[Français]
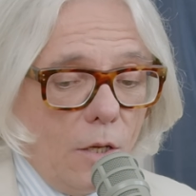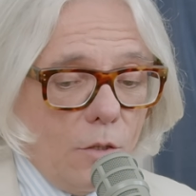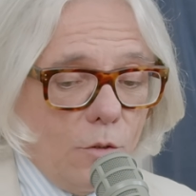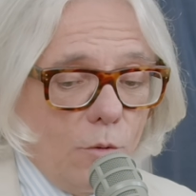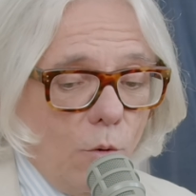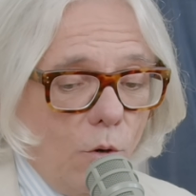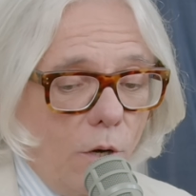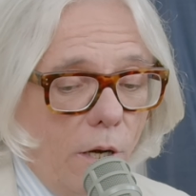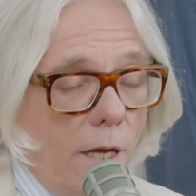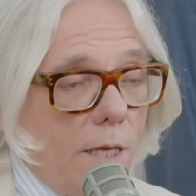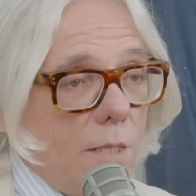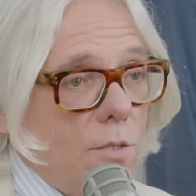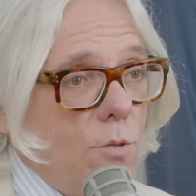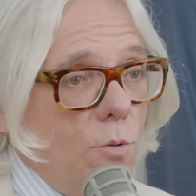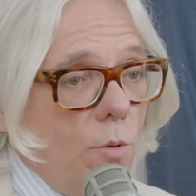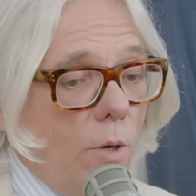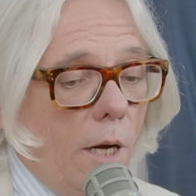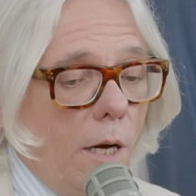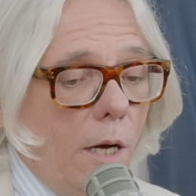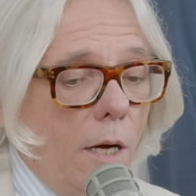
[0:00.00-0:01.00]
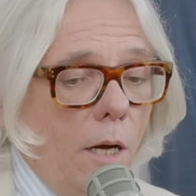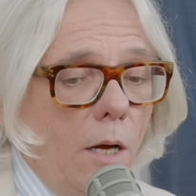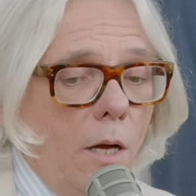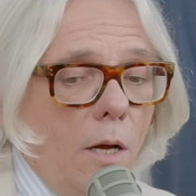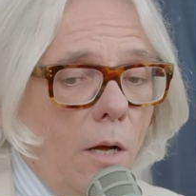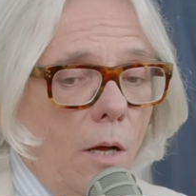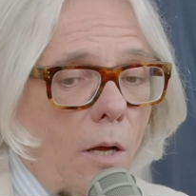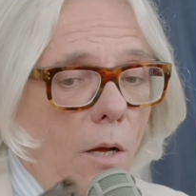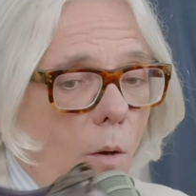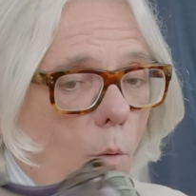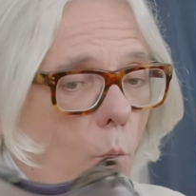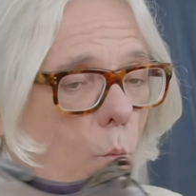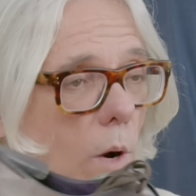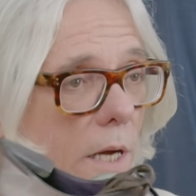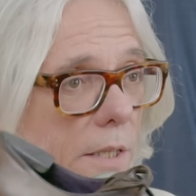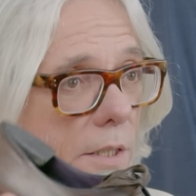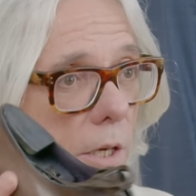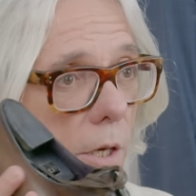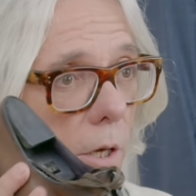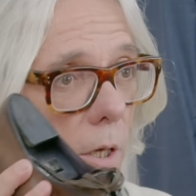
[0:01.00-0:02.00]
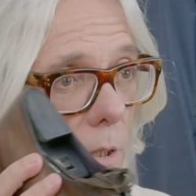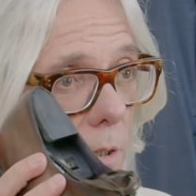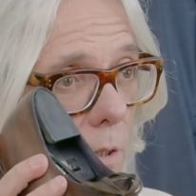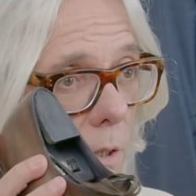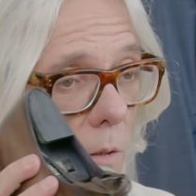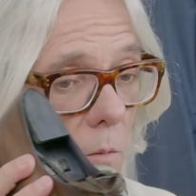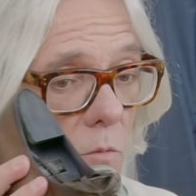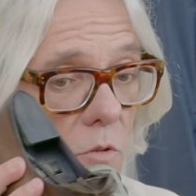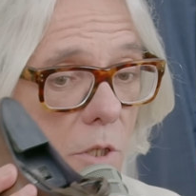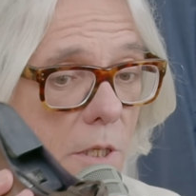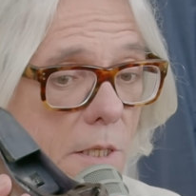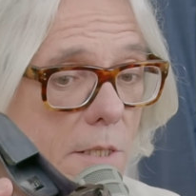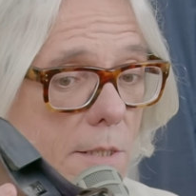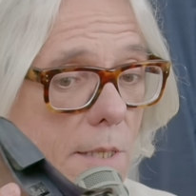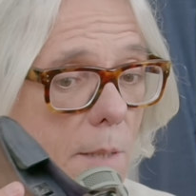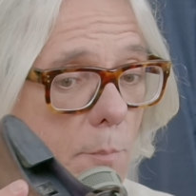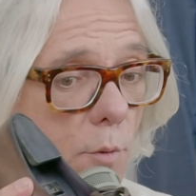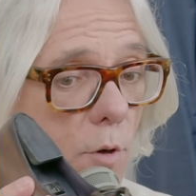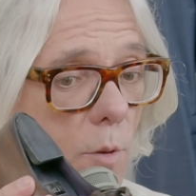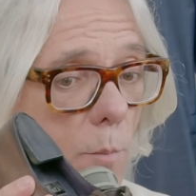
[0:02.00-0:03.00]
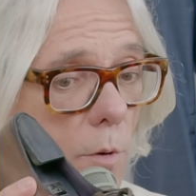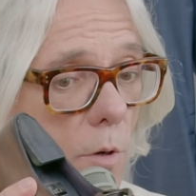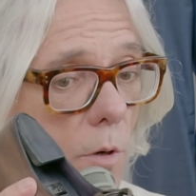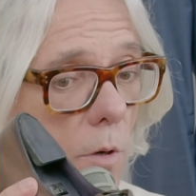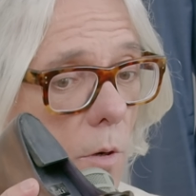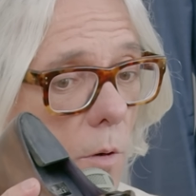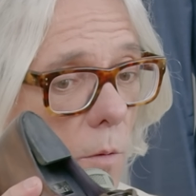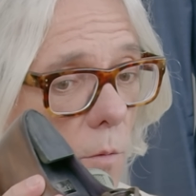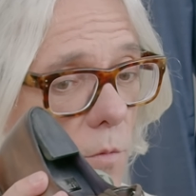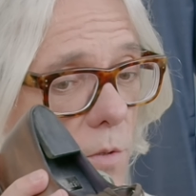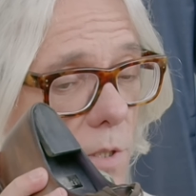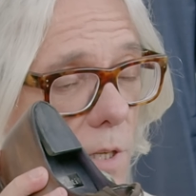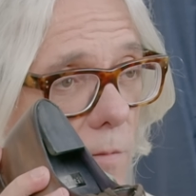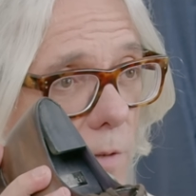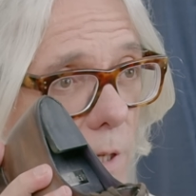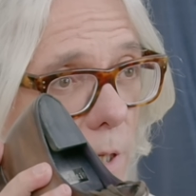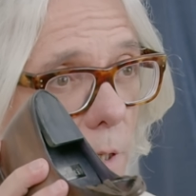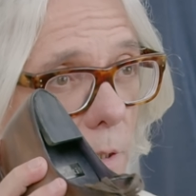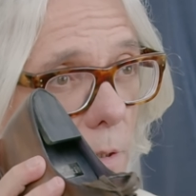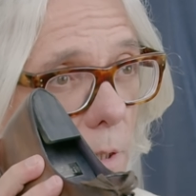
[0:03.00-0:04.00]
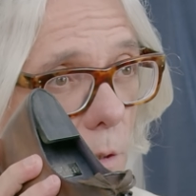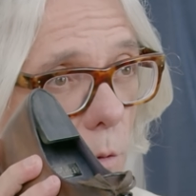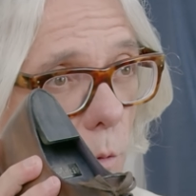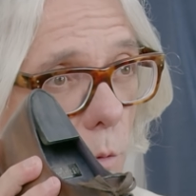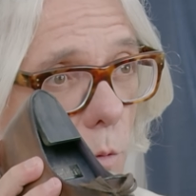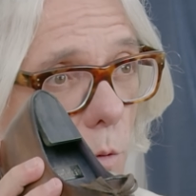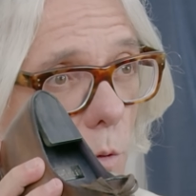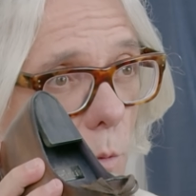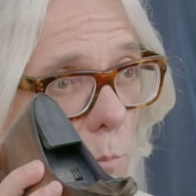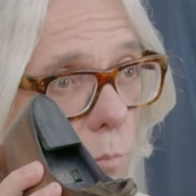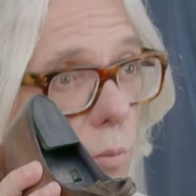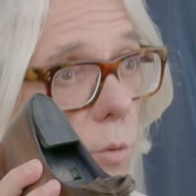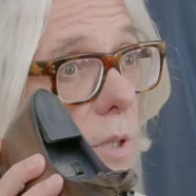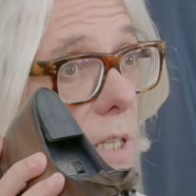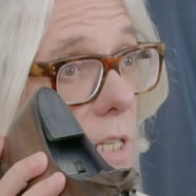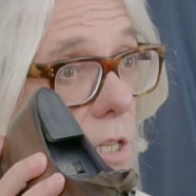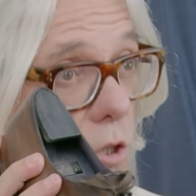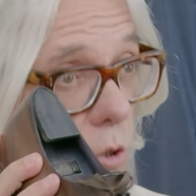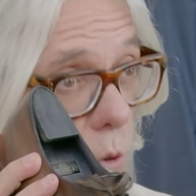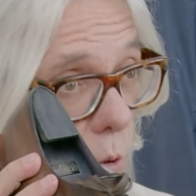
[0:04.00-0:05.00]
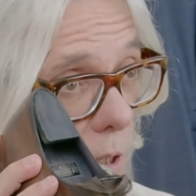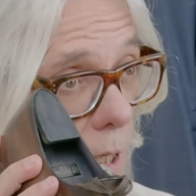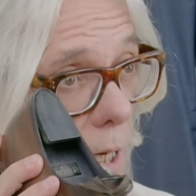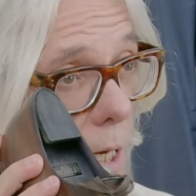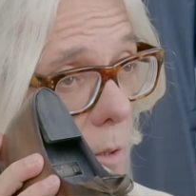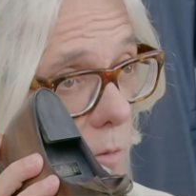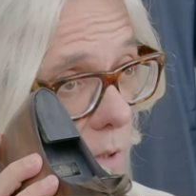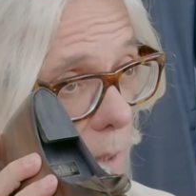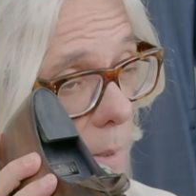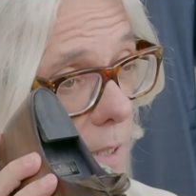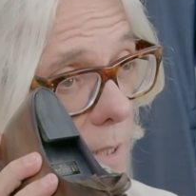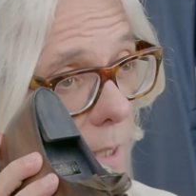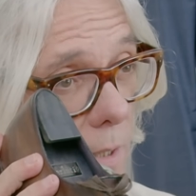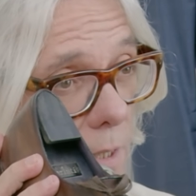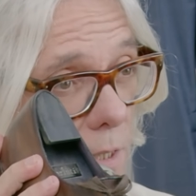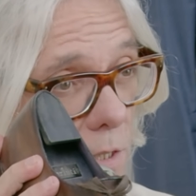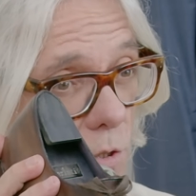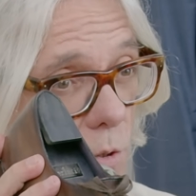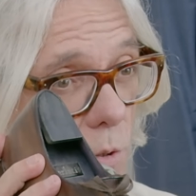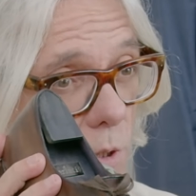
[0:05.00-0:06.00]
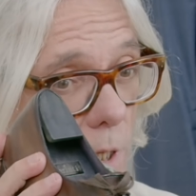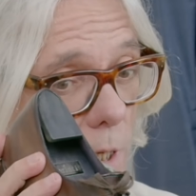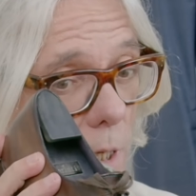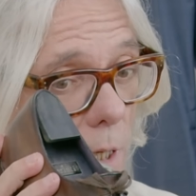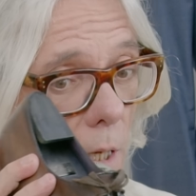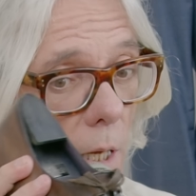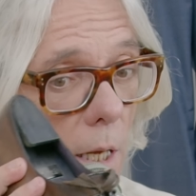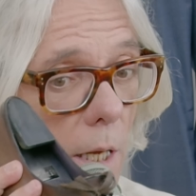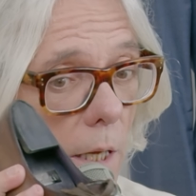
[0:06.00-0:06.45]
Donc là, sur un one cut, c'est simplement, vous avez des trous pour les œillets, on appelle ça des œillets,